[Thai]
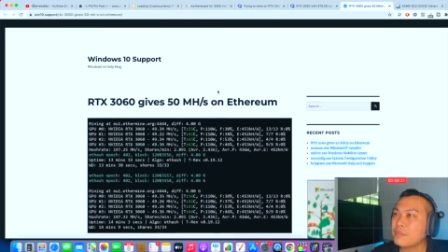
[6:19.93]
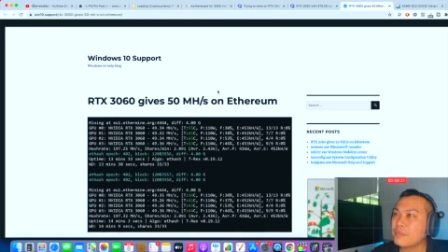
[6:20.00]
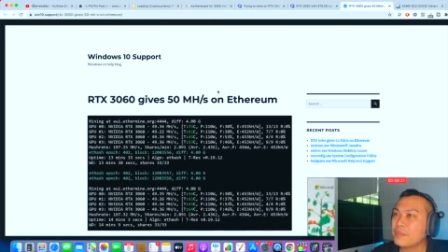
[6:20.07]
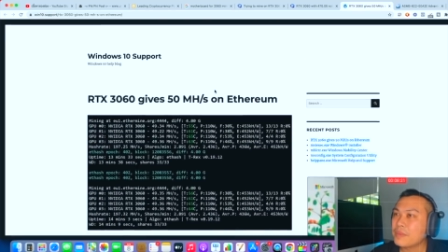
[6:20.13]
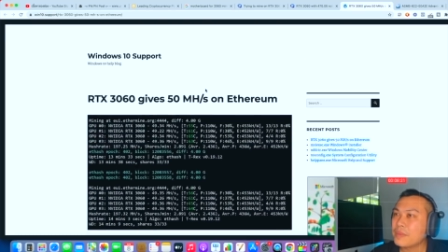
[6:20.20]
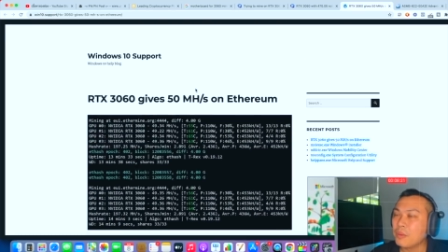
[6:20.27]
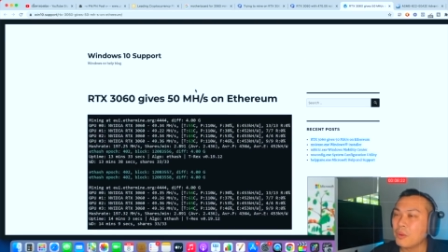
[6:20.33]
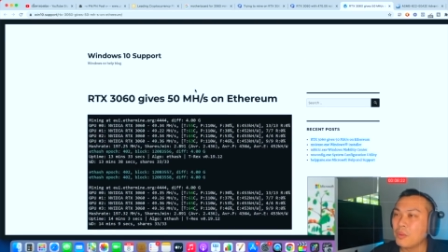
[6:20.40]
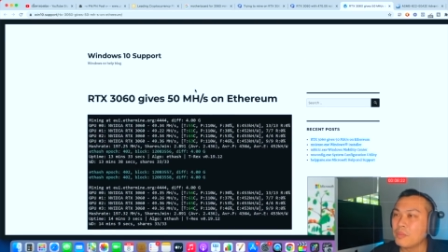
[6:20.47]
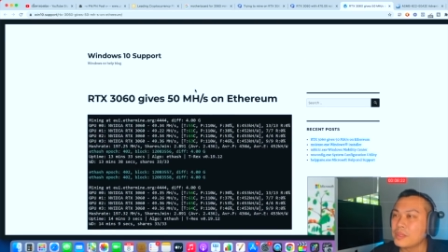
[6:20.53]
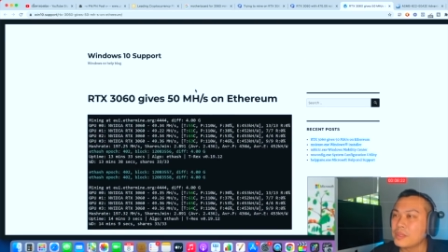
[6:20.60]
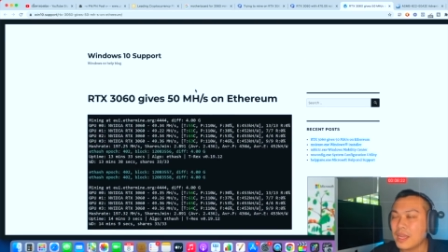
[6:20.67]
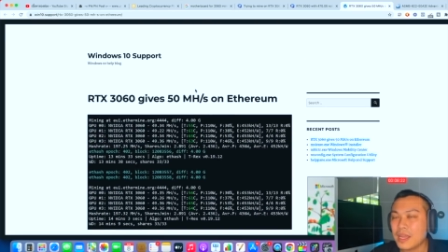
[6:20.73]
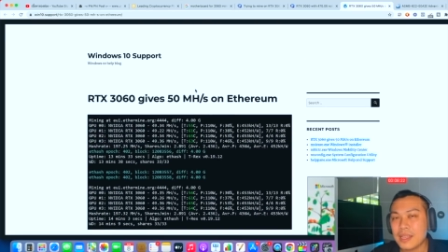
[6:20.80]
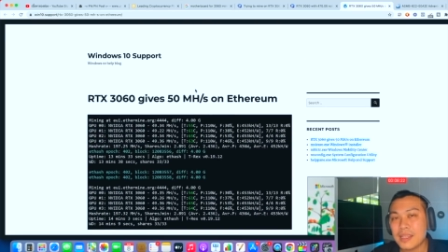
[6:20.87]
เดี๋ยวผมจะ
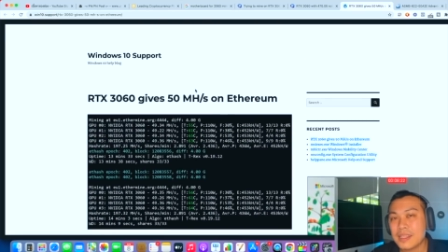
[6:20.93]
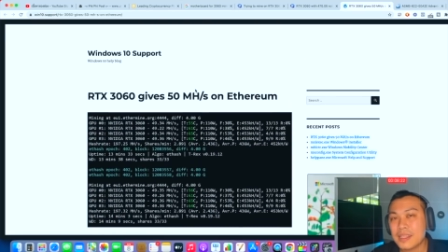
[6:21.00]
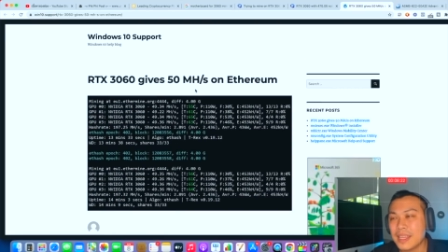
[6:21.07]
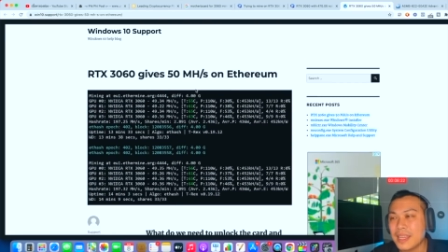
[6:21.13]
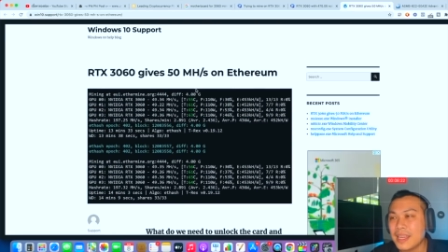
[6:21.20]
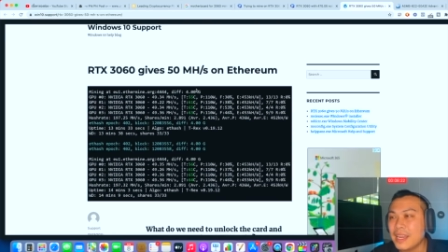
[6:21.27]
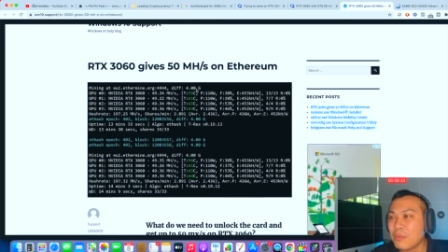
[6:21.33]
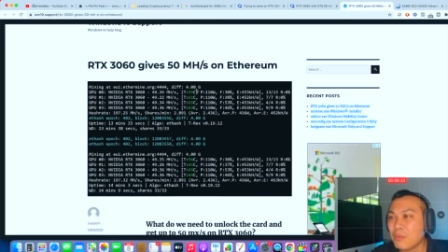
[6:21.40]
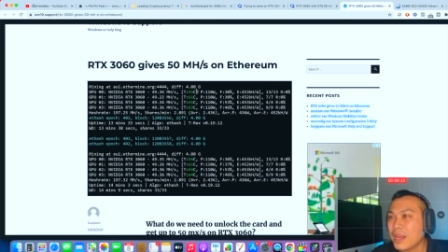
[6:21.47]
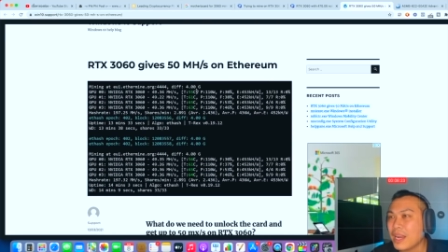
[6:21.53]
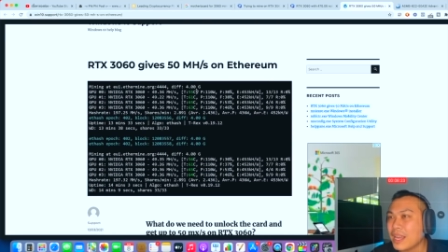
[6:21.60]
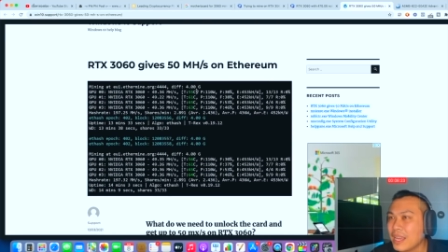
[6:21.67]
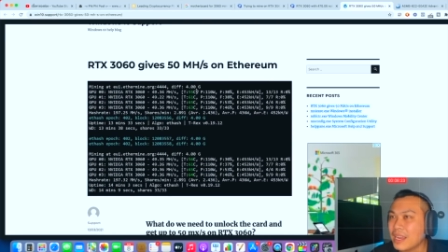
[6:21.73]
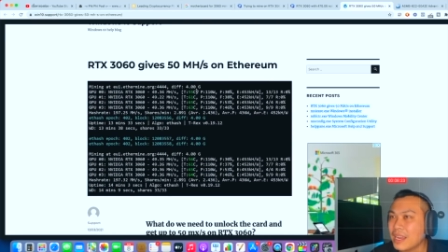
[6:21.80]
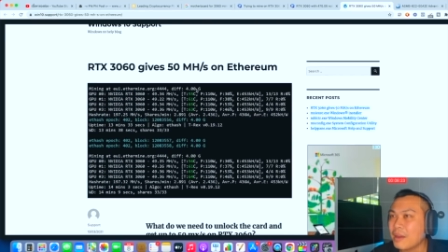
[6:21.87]
ทิ้งลิงก์ไว้แล้ว
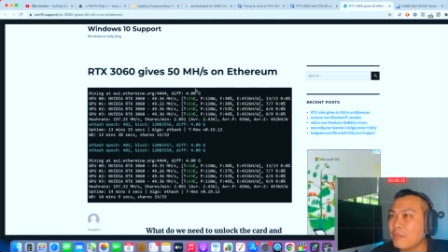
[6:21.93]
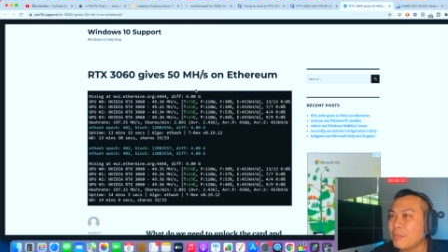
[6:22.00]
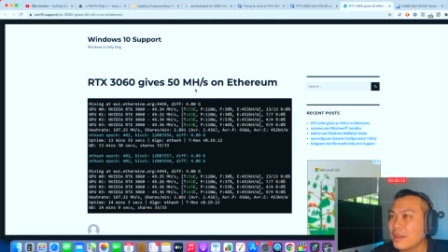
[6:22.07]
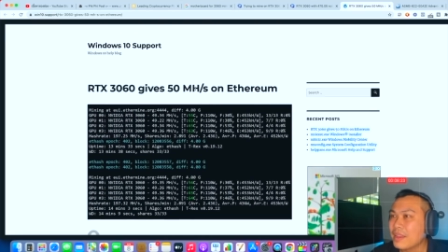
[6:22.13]
กันนะครับ